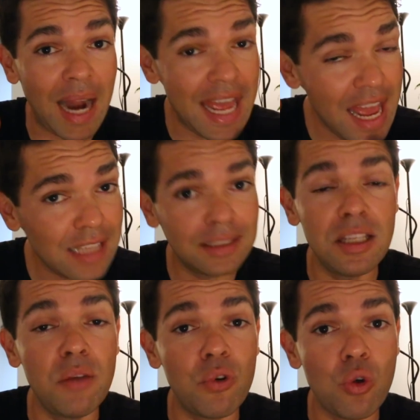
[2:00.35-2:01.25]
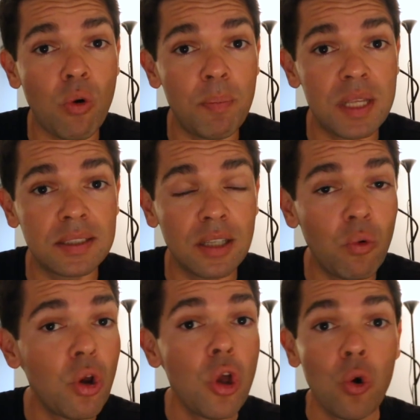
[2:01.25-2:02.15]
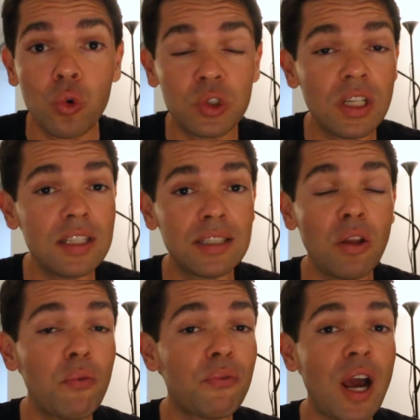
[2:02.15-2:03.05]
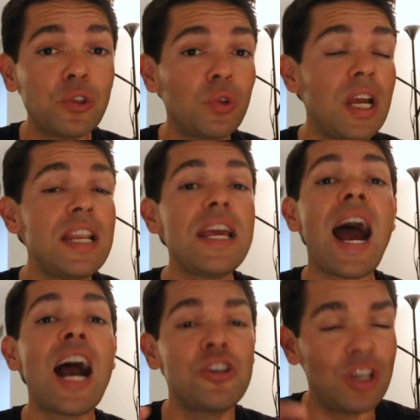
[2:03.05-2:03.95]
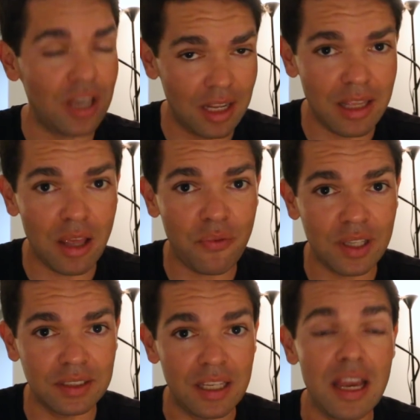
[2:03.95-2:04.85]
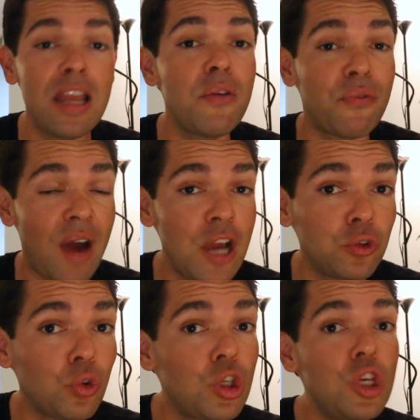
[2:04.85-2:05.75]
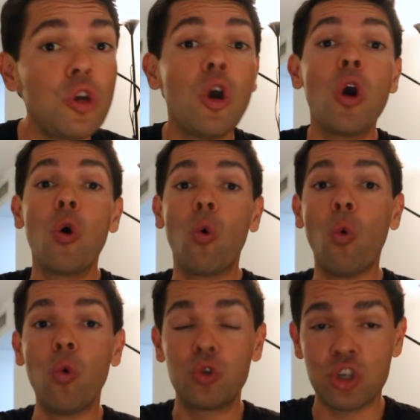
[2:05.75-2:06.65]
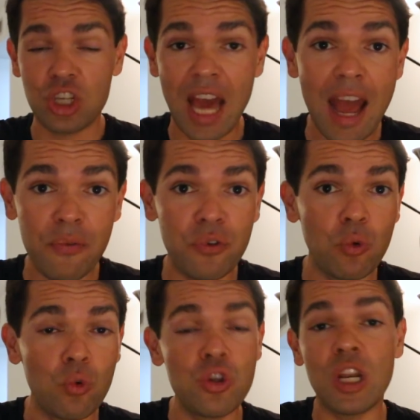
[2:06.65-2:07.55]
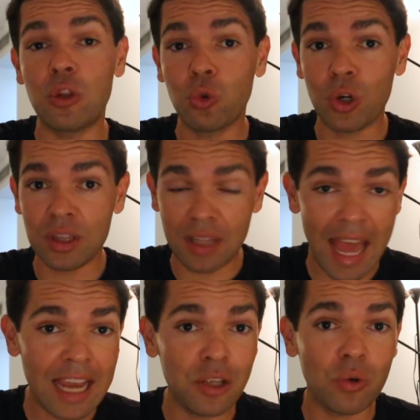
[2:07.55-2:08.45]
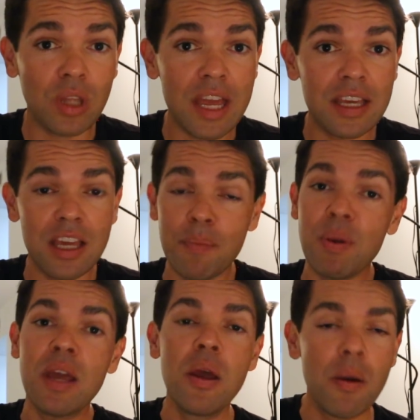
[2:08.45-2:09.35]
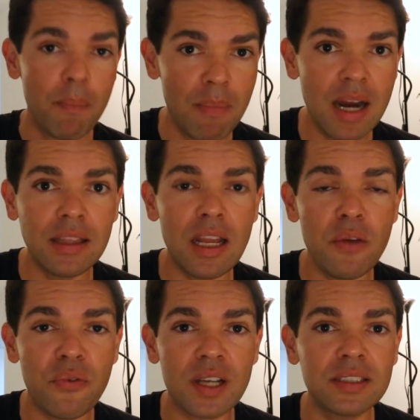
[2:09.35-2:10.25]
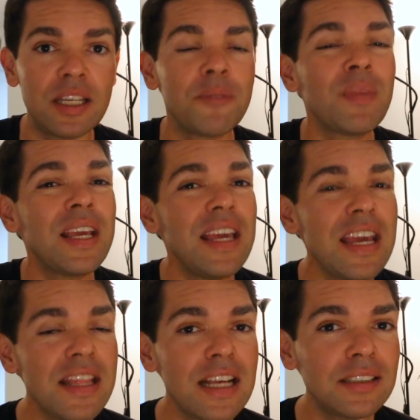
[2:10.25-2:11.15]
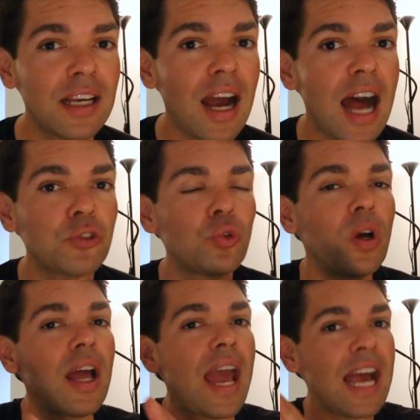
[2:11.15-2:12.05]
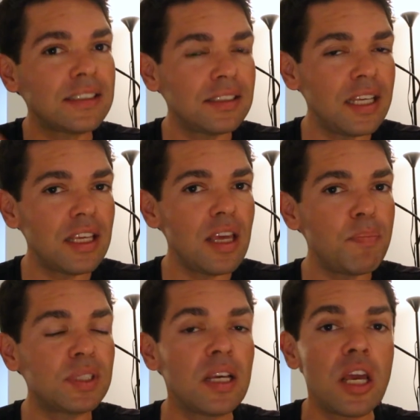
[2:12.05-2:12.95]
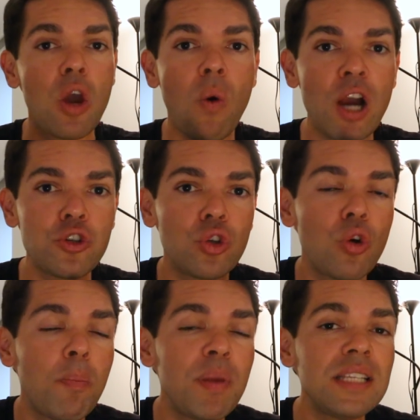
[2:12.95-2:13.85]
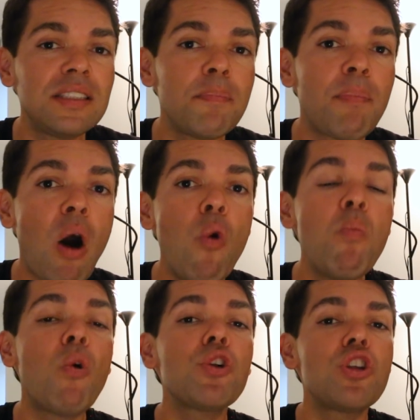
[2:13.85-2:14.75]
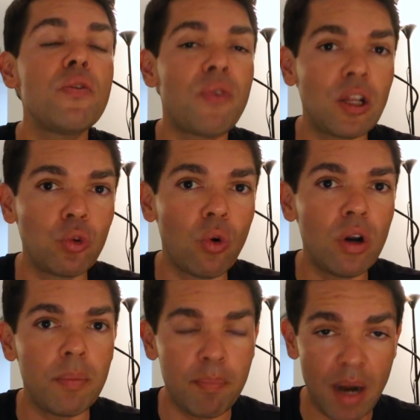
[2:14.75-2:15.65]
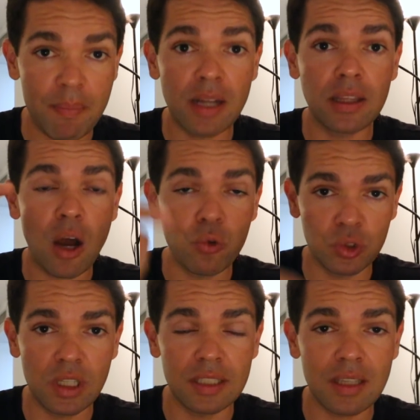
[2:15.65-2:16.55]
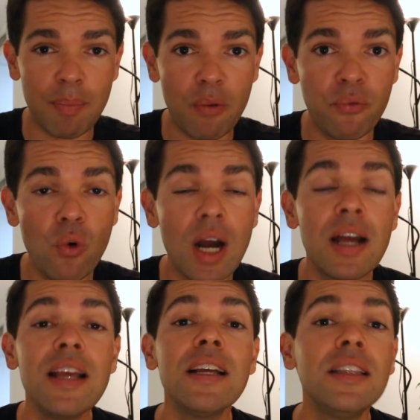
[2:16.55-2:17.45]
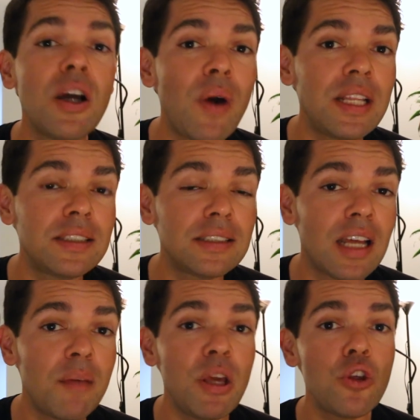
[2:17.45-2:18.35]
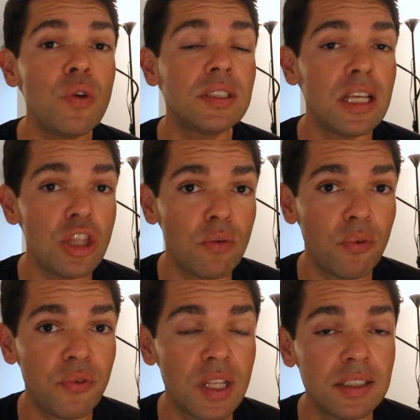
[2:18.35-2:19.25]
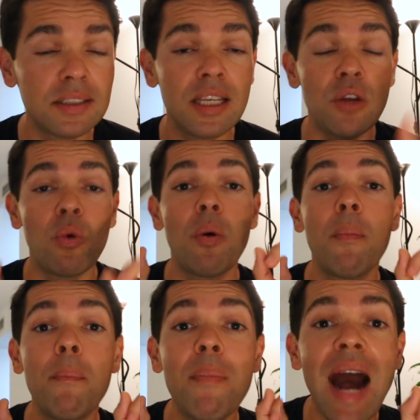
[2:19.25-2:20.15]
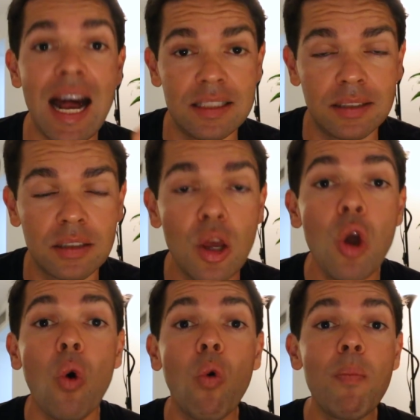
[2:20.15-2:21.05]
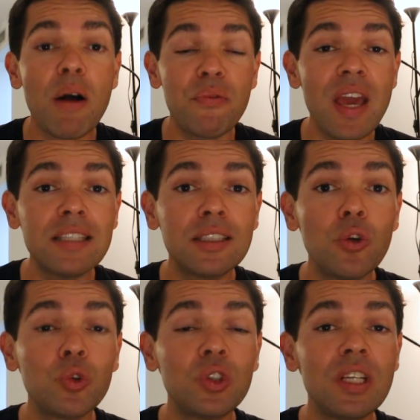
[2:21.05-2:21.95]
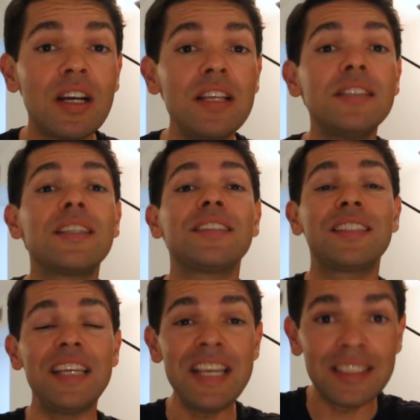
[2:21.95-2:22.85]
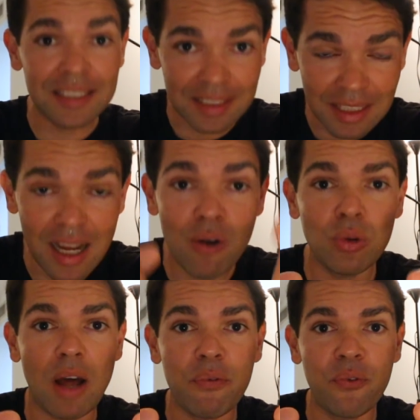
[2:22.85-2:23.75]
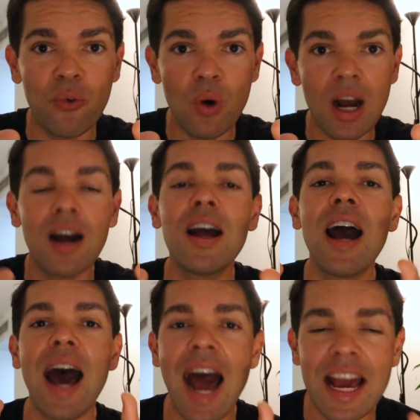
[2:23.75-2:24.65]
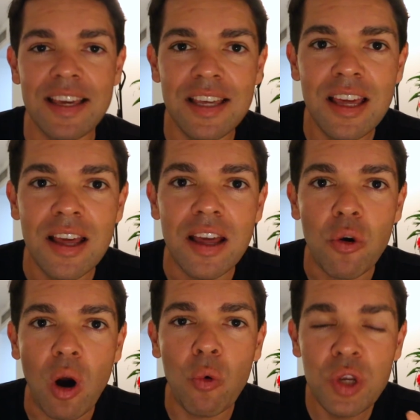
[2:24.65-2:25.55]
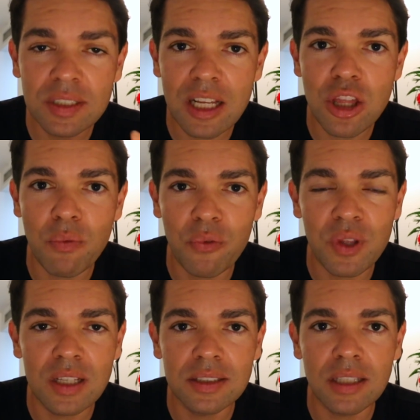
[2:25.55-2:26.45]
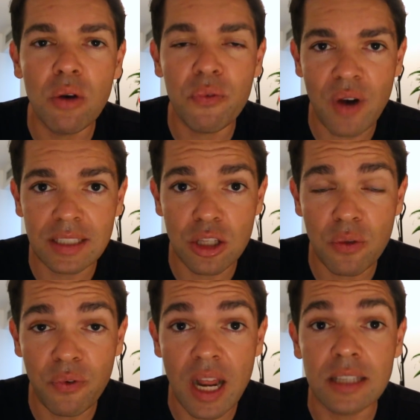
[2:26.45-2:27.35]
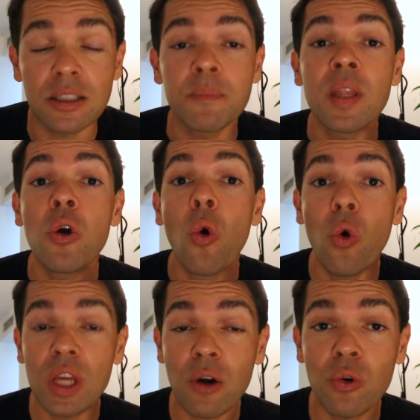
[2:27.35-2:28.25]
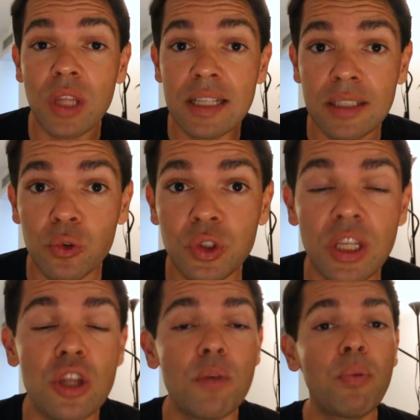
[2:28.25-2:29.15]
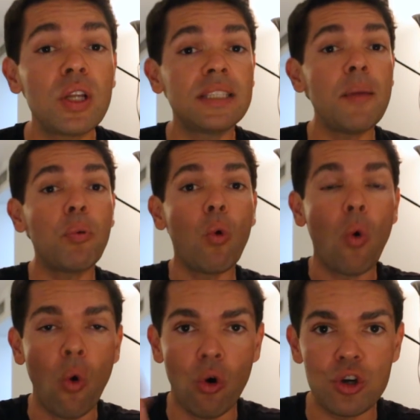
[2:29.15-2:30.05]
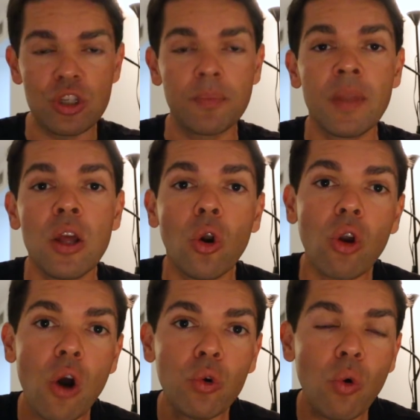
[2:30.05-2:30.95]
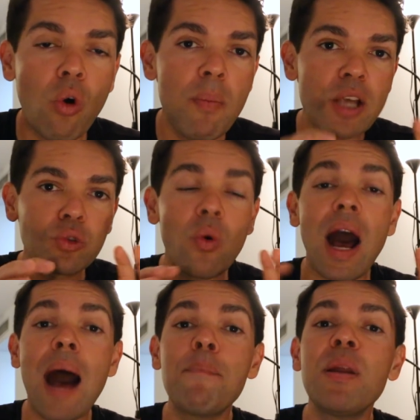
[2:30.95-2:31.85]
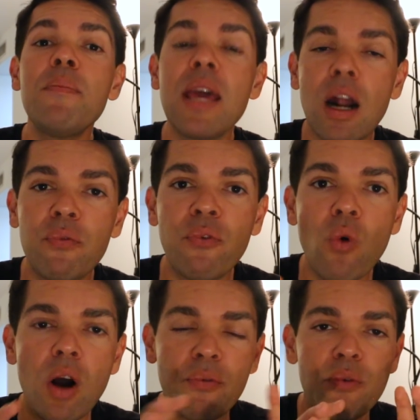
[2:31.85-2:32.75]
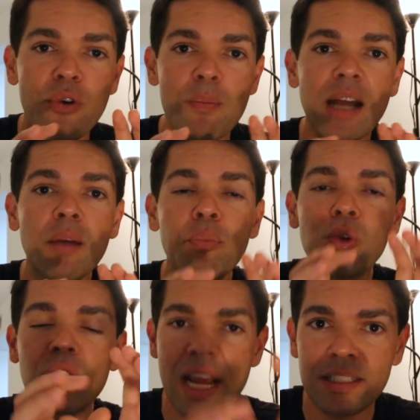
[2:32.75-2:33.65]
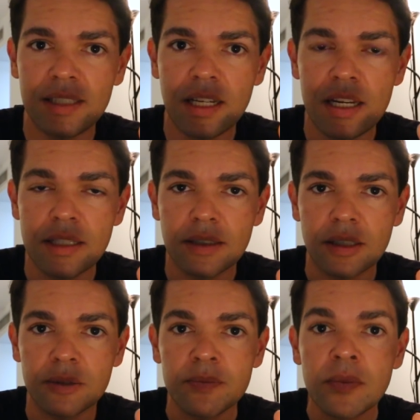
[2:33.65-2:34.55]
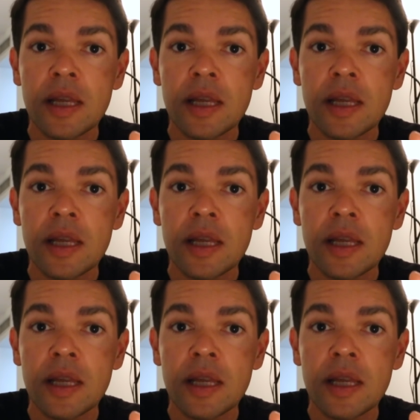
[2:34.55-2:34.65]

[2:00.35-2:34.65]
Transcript: para esse nível de competição, o ciclista não faz o que ele acha que ele tem que fazer, ele faz o que o chefe, o diretor técnico da equipe manda ele fazer. E nesse caso, essas equipes, eu acho que o principal motivador para mandar um ciclista para fuga não é necessariamente o um incentivo financeiro, mas uma vez que os ciclistas estão na fuga, aí o incentivo financeiro faz a diferença. O que acontece é o seguinte, por exemplo, hoje, logo no começo, a primeira fuga foi formada por três ciclistas.